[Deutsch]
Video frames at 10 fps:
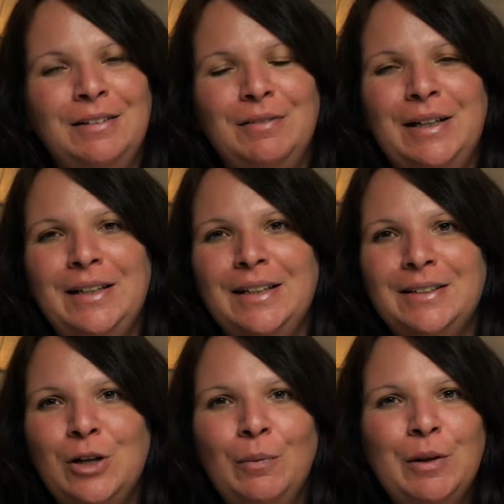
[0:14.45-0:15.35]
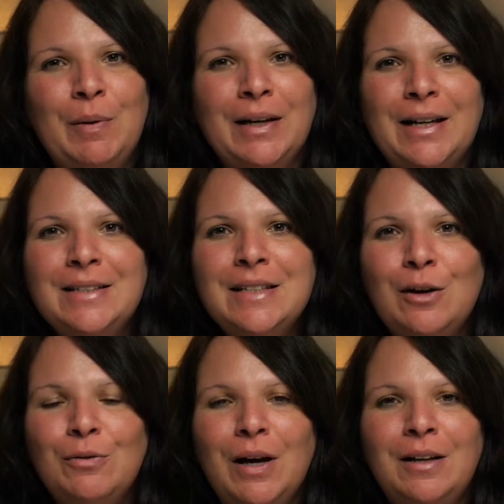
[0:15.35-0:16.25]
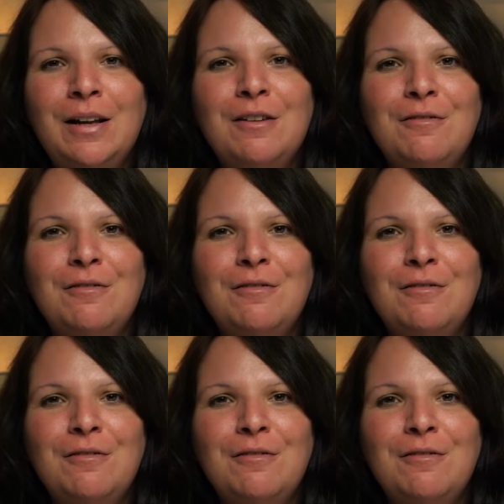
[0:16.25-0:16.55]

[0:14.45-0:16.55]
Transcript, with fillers: weil es kommt immer ganz darauf an,